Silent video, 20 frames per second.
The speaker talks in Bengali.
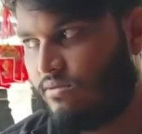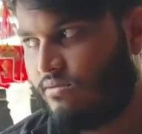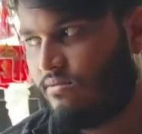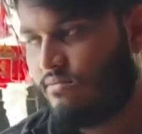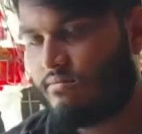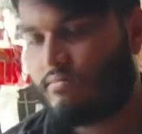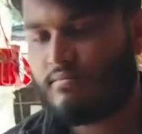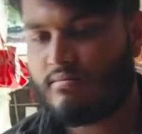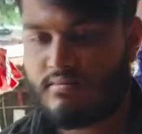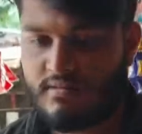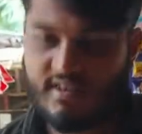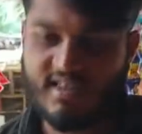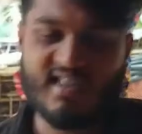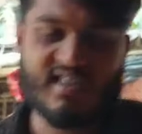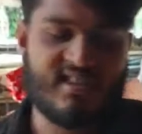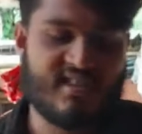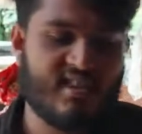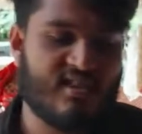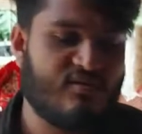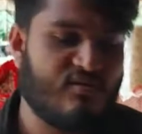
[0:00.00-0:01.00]
মানে
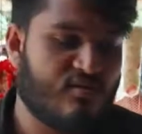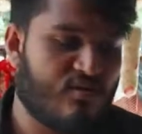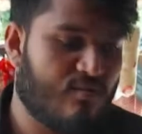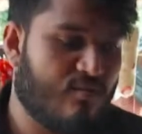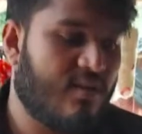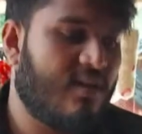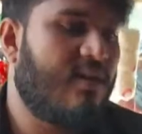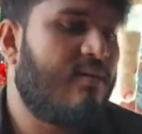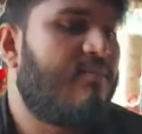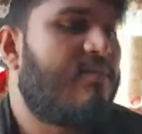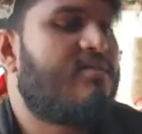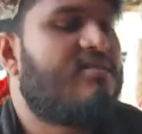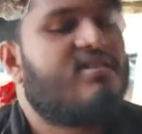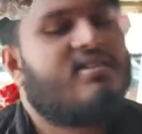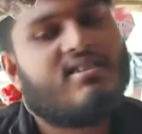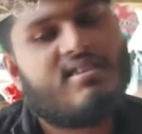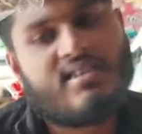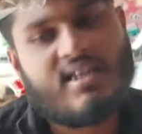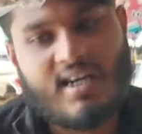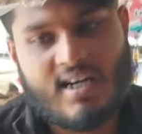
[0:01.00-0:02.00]
স্যালারিও তেমন পাই
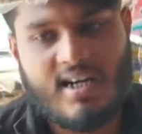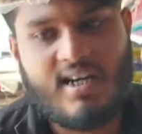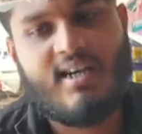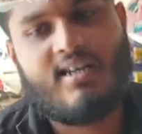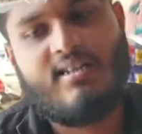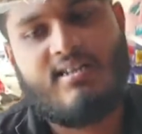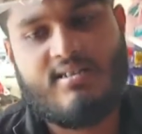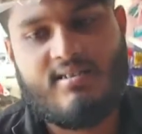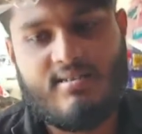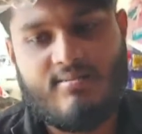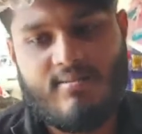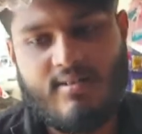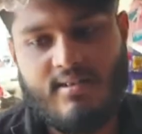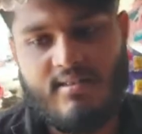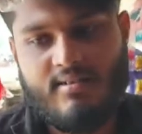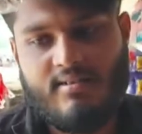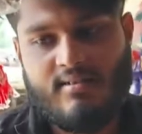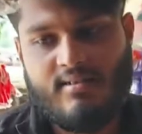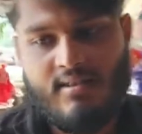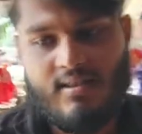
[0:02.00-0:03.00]
না তো এখন আমার বাড়িতে
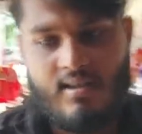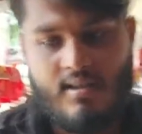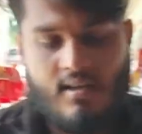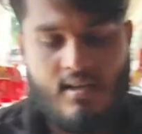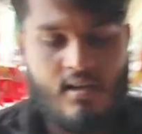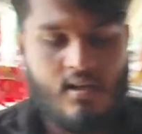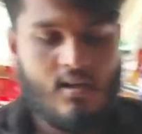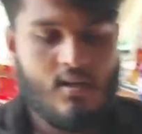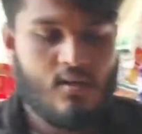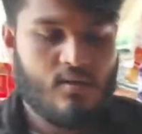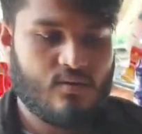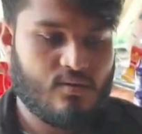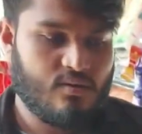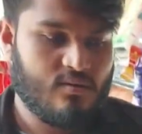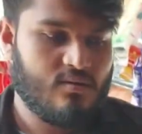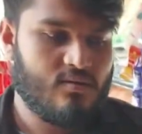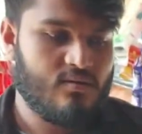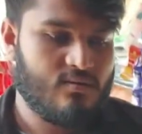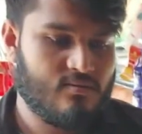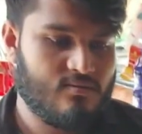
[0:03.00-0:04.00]
আমার নাকি খুব
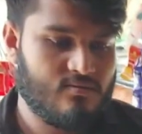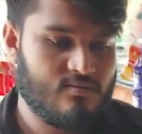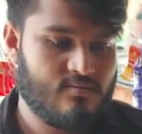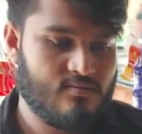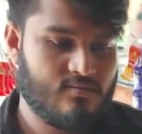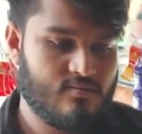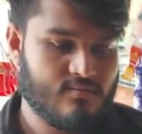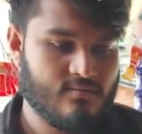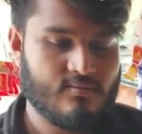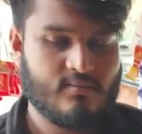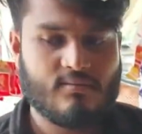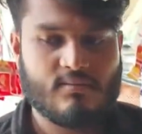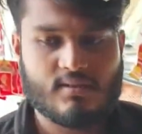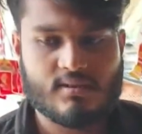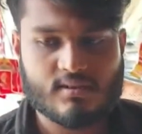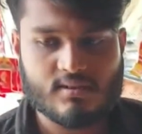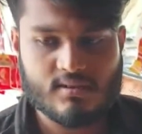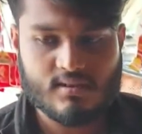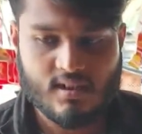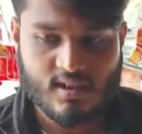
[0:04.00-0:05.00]
বেশি অসুস্থ
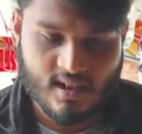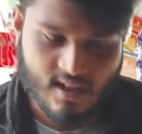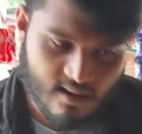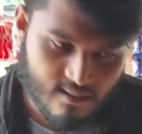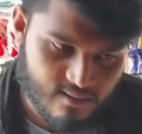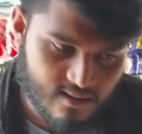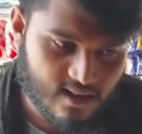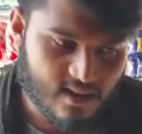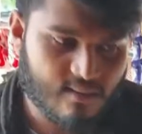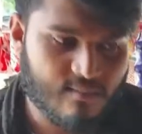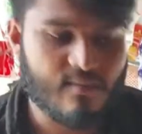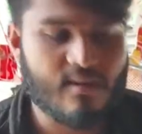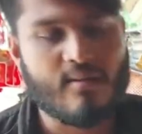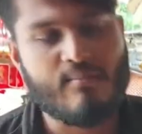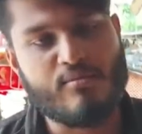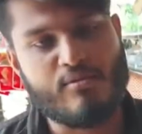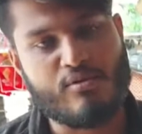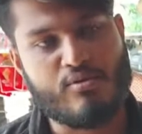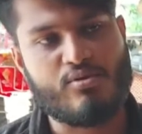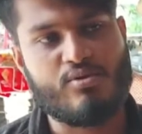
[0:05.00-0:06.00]
অসুখ তো
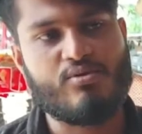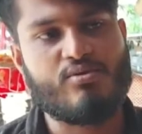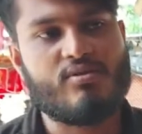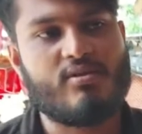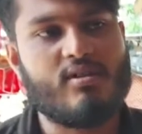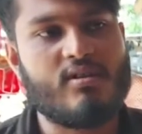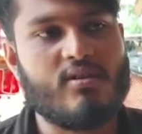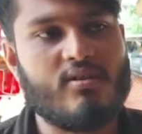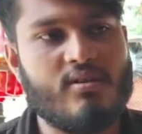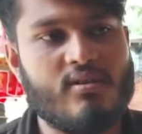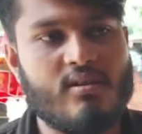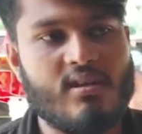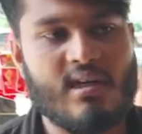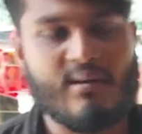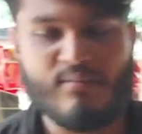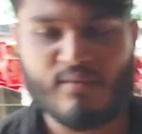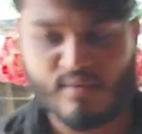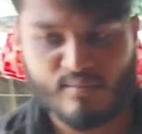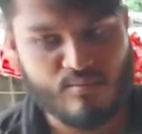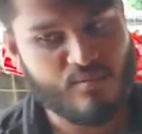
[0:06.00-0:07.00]
ভাইয়া যদি
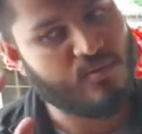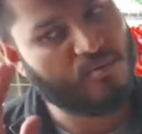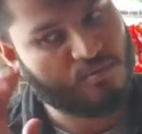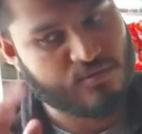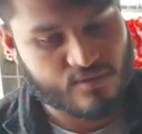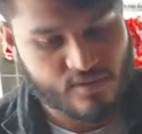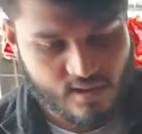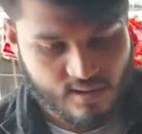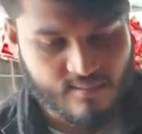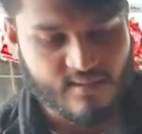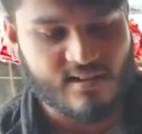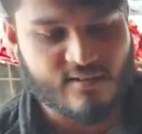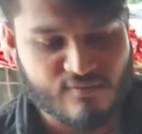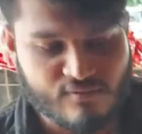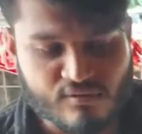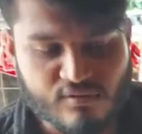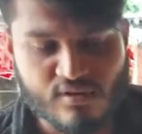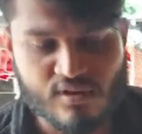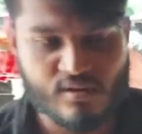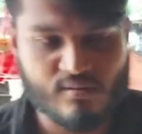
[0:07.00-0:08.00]
পারেন আমি তো আপনি
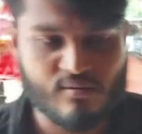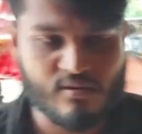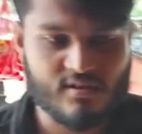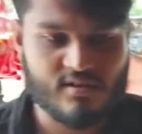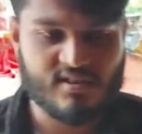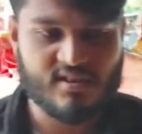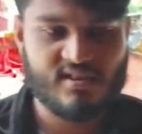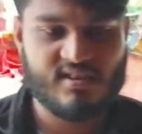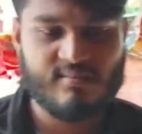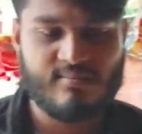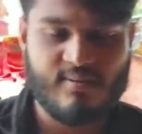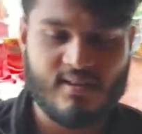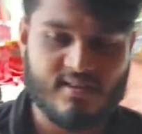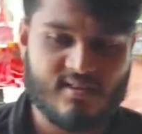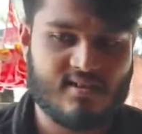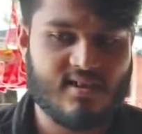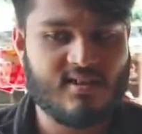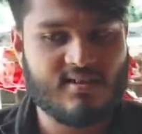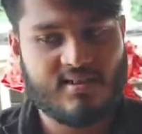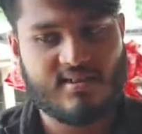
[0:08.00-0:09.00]
তো দেখছেন আমি
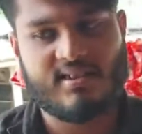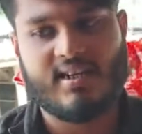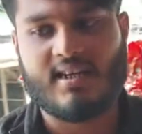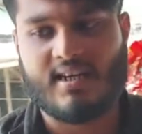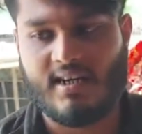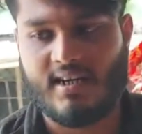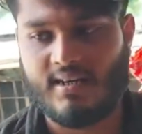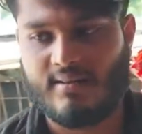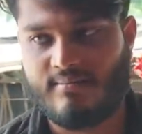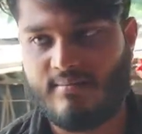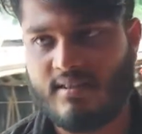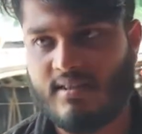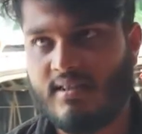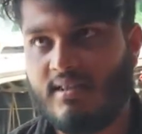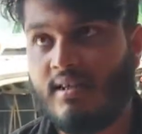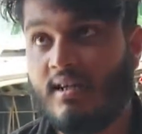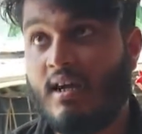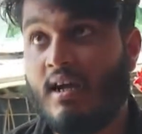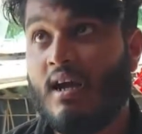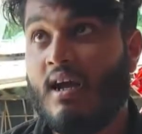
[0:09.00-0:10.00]
এখানে দীর্ঘদিন আসি
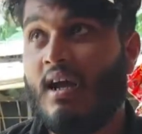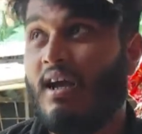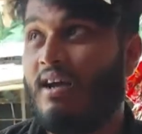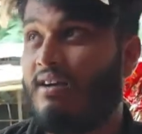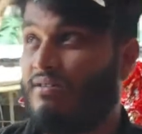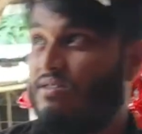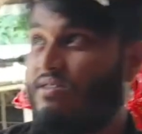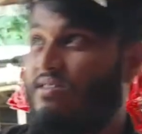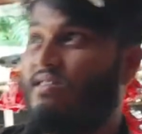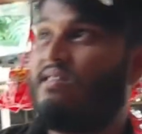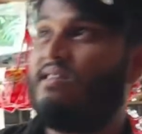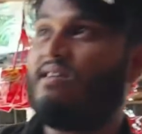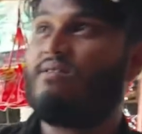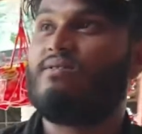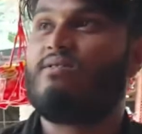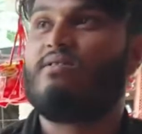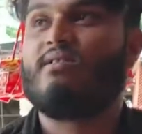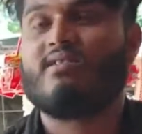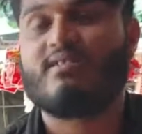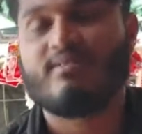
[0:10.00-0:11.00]
যদি
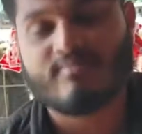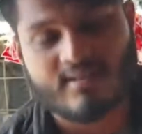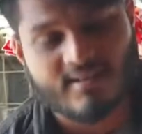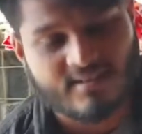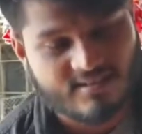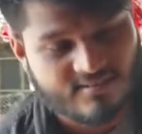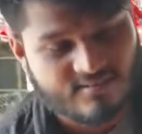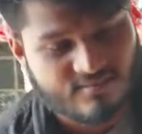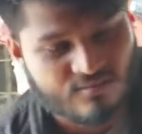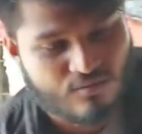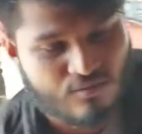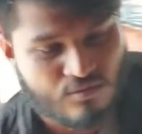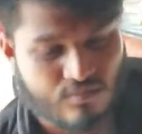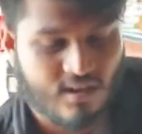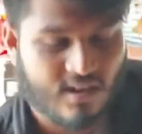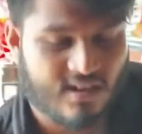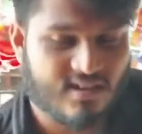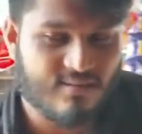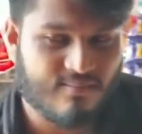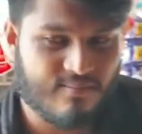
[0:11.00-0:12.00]
পারেন আমাকে কিছু টাকা
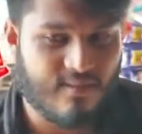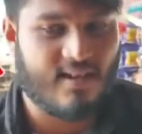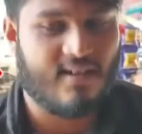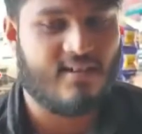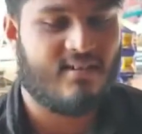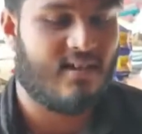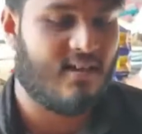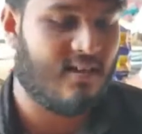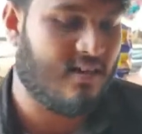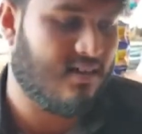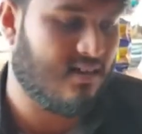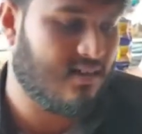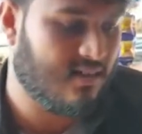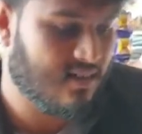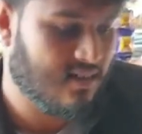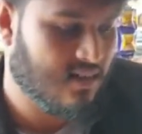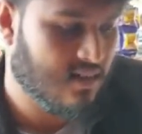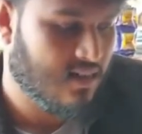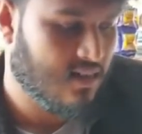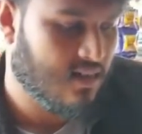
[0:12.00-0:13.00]
একটু সাহায্য করেন না
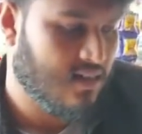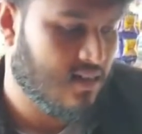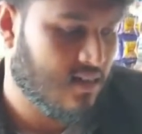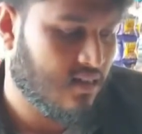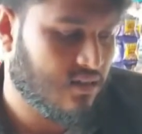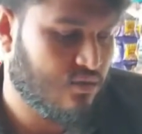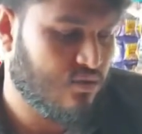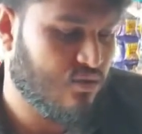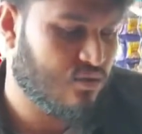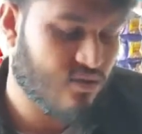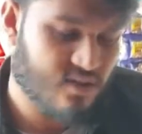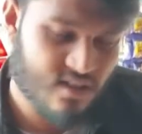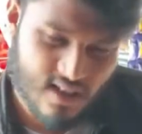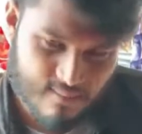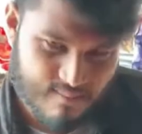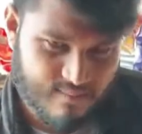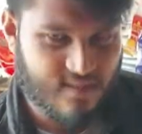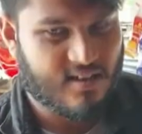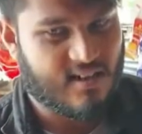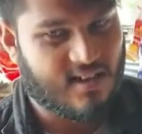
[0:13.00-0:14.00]
সহযোগিতা করেন না
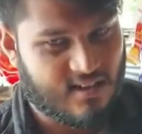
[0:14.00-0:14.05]
ভাইয়া